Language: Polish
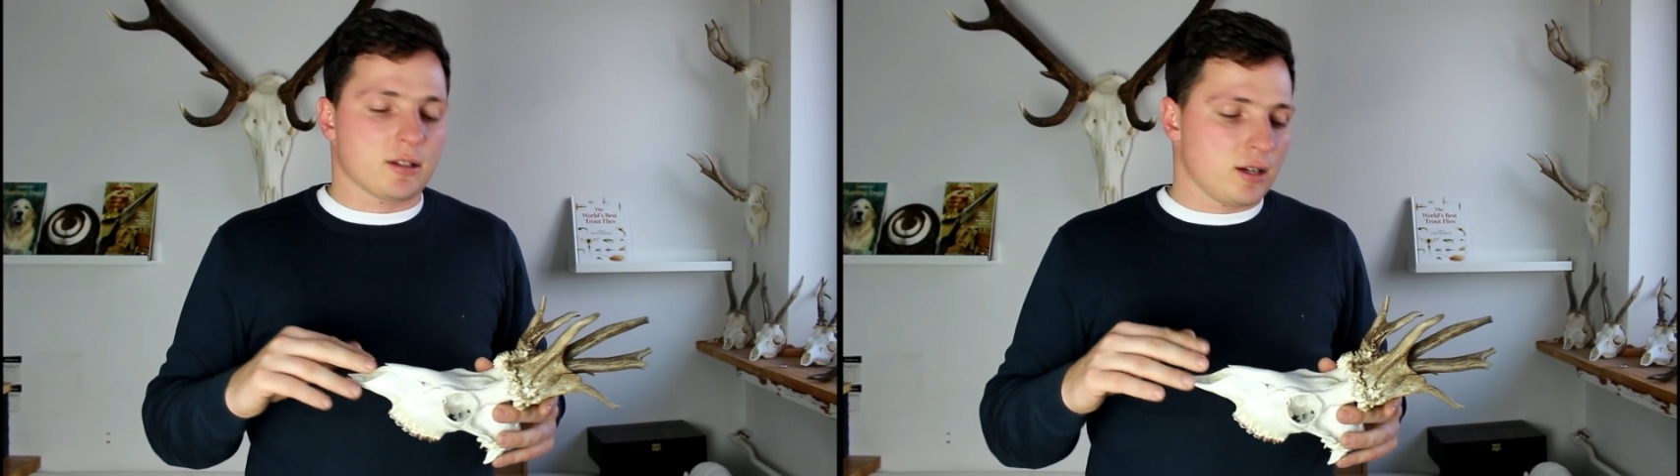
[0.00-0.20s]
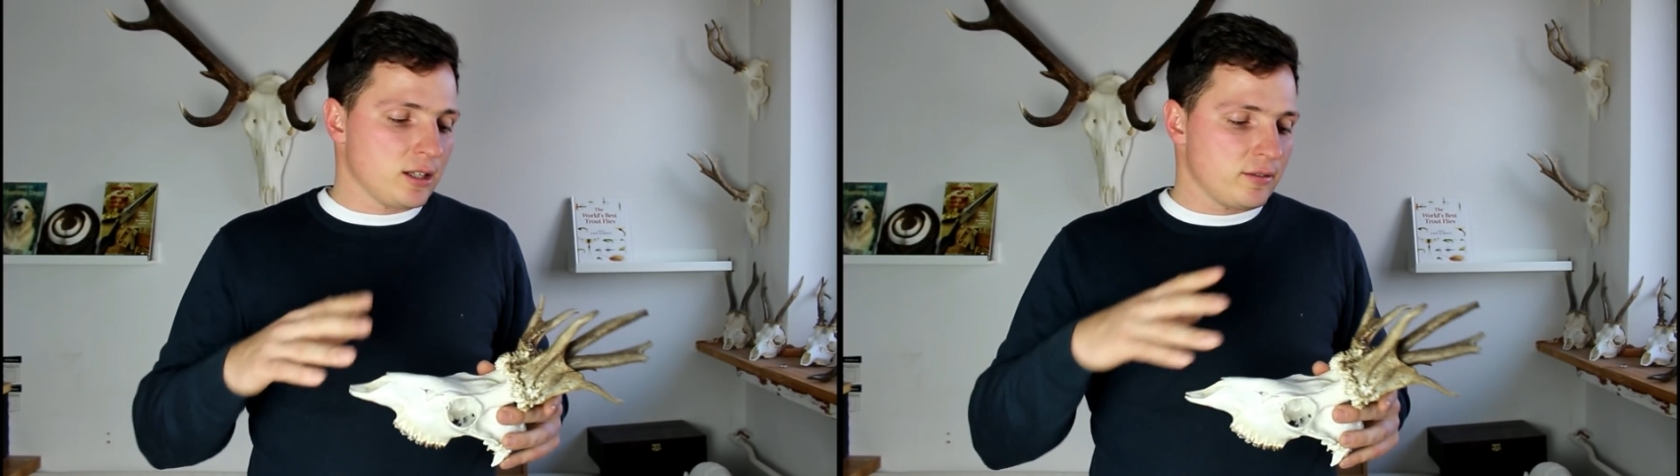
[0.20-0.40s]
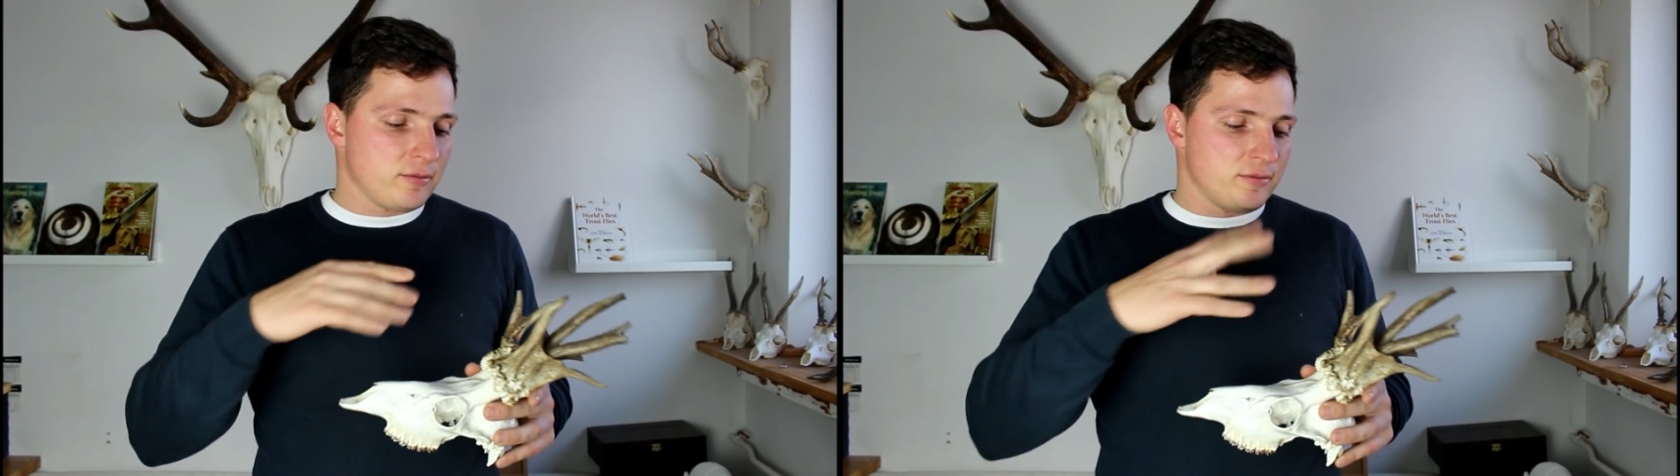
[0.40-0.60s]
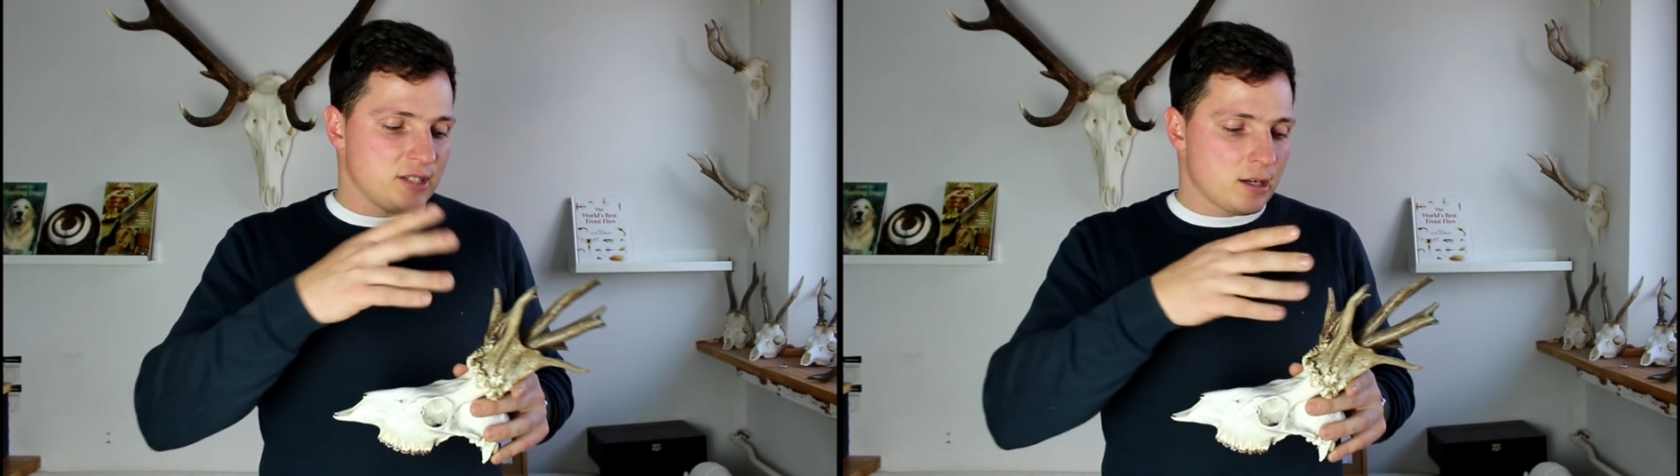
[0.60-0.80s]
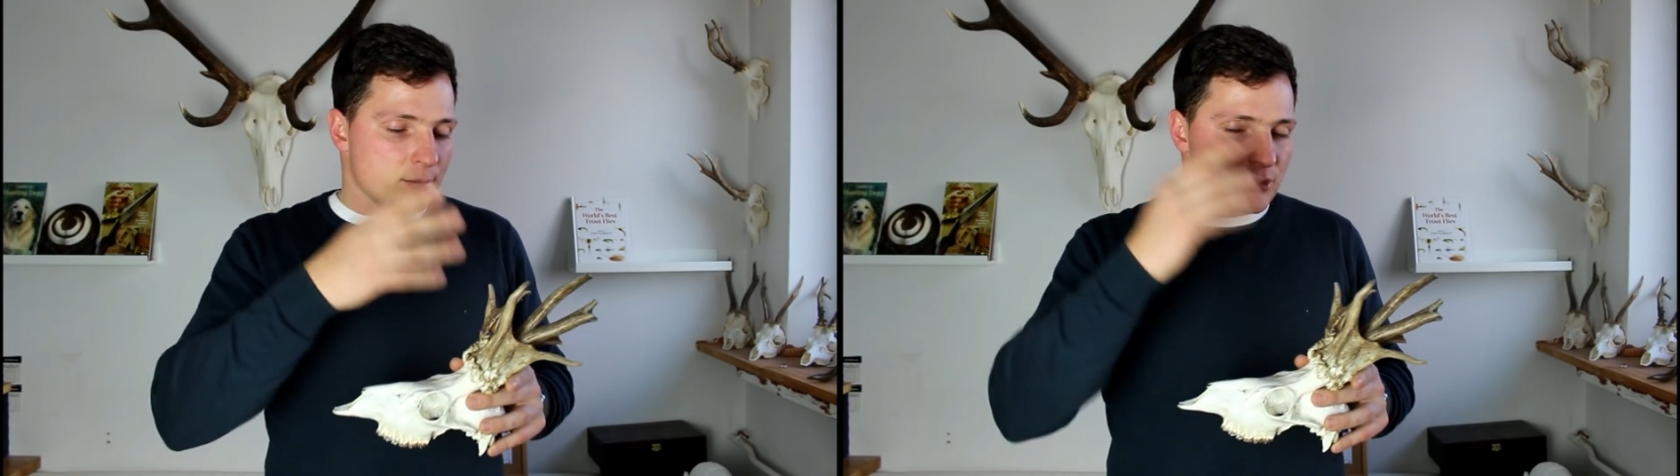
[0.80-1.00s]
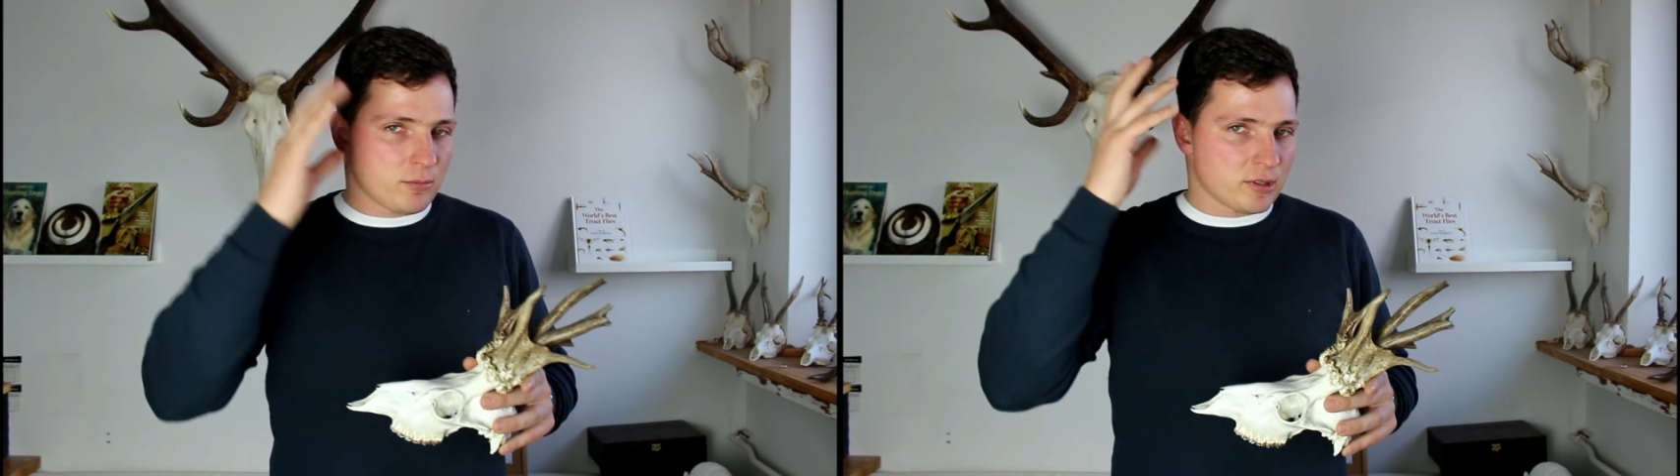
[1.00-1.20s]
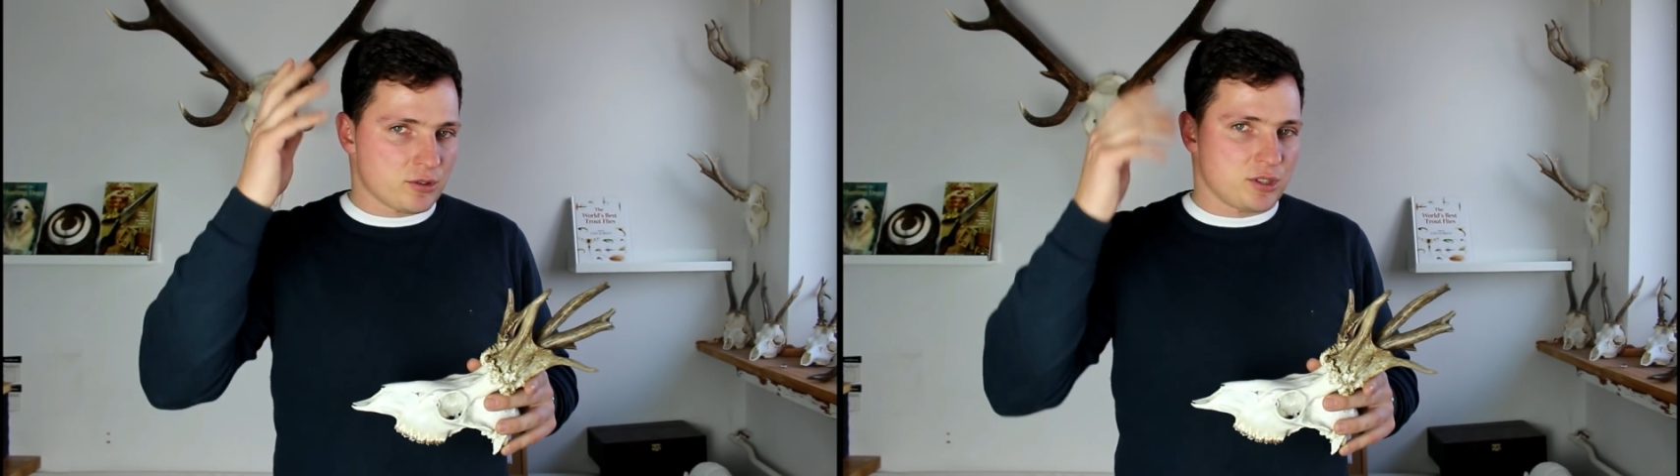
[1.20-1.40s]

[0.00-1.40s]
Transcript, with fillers: No ale widziałem, że on ma coś